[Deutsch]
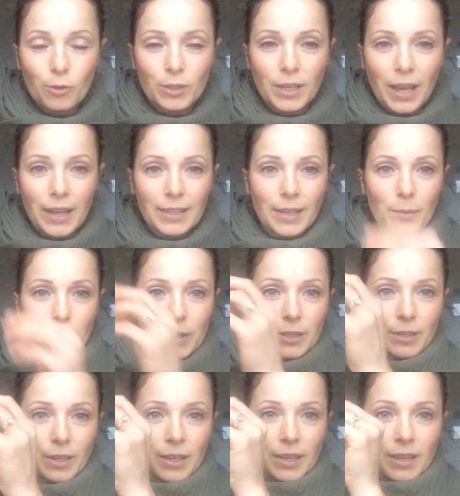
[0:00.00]
und kann damit
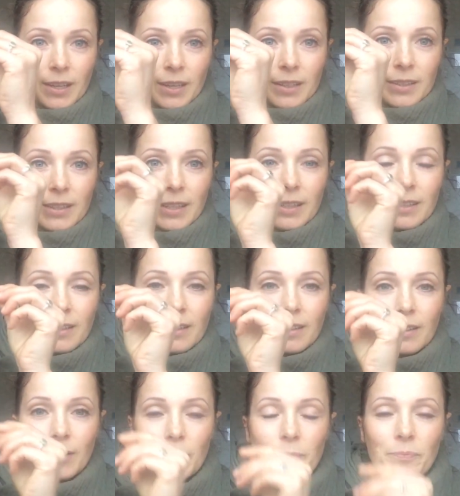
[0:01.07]
den
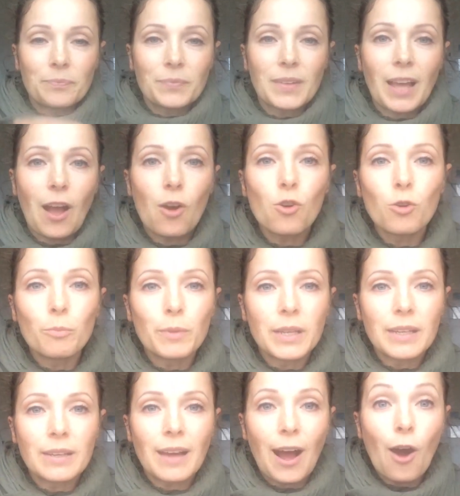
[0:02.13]
ähm,
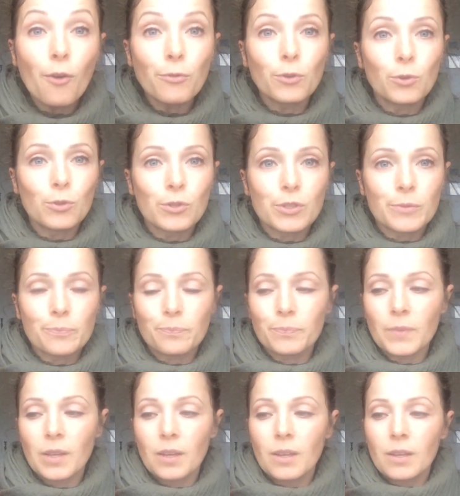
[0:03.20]
Kaugummi auflösen.
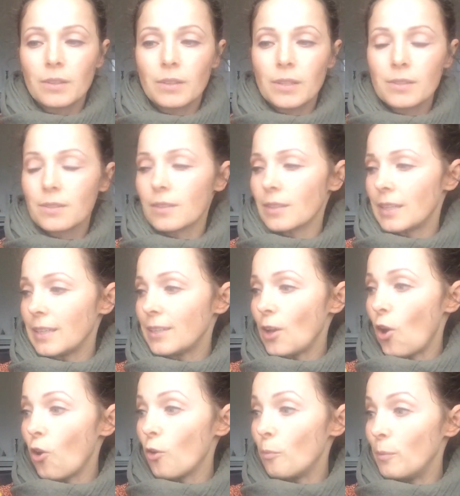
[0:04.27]
Das geht
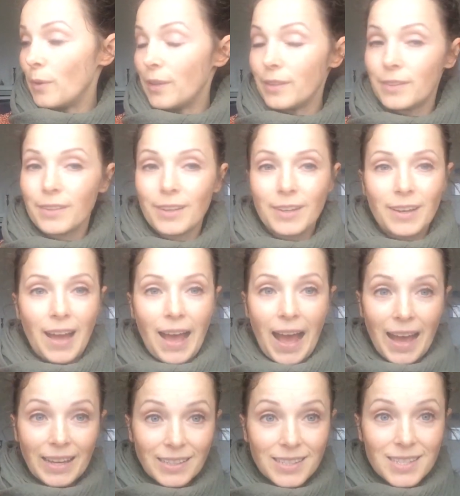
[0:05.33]
auch mit äh,
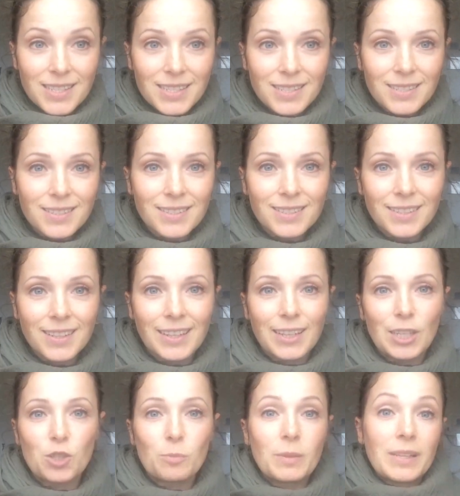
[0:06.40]
Harzen.
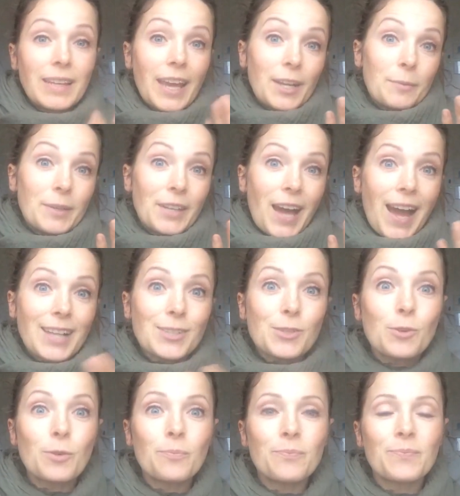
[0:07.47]
Ich spiele gerne mit Harz
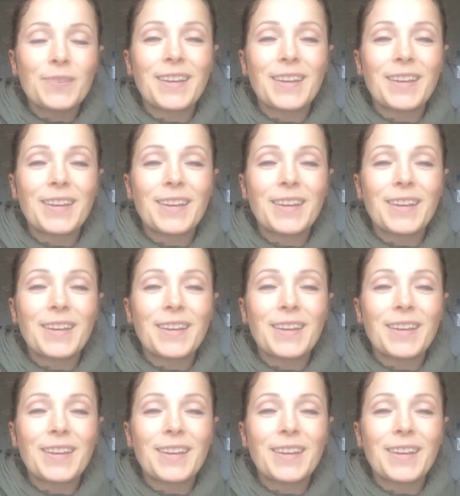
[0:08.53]
rum.